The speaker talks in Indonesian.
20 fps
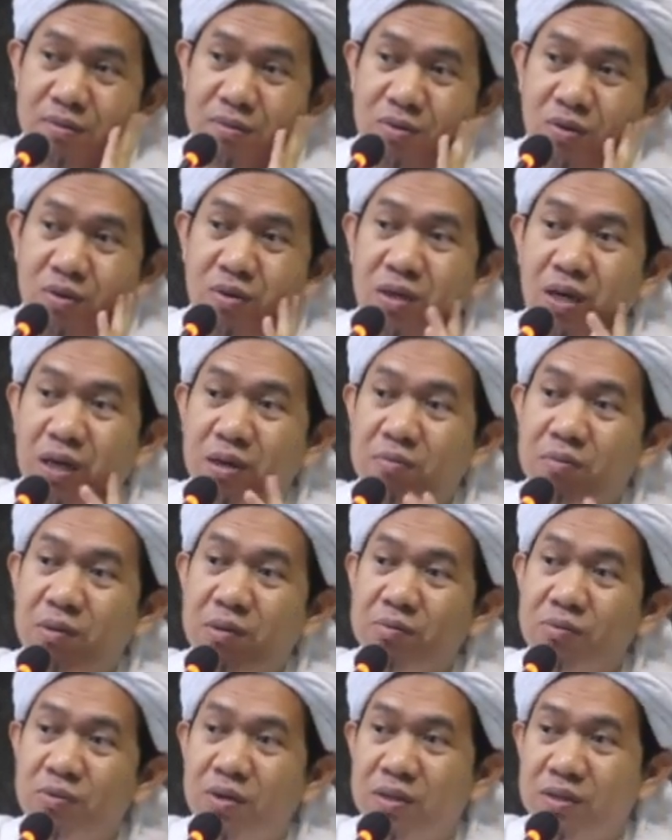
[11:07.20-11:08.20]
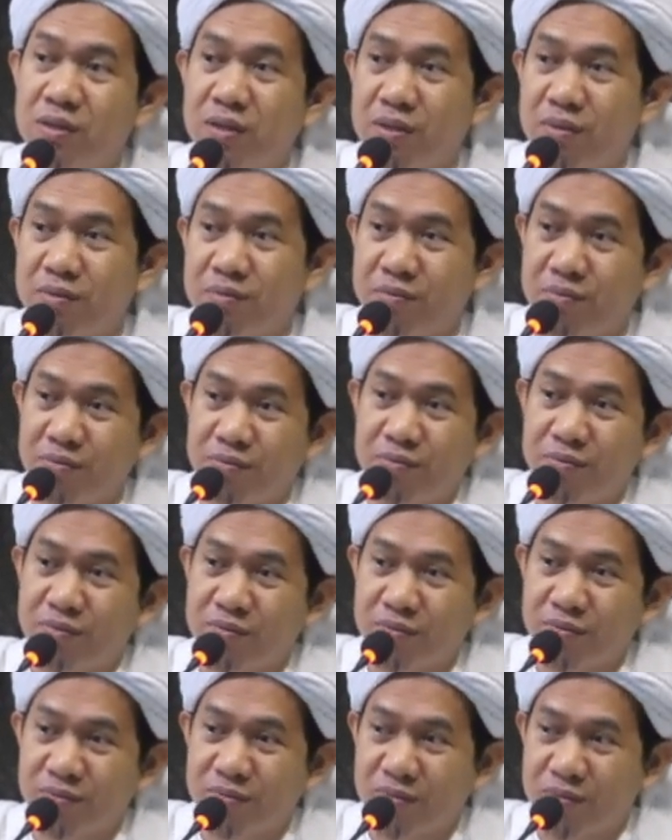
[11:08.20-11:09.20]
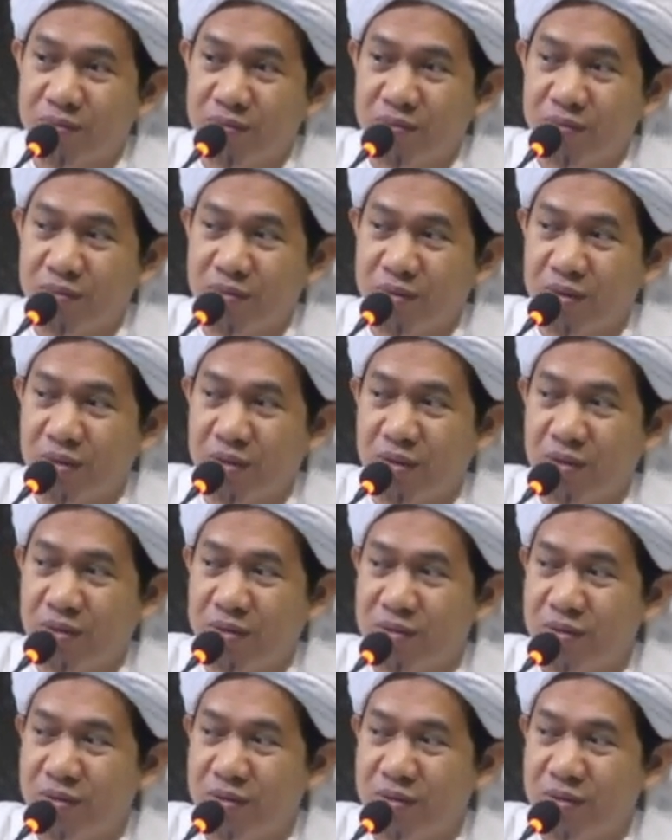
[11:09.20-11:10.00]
Oh dengan perbuatan. Hmm.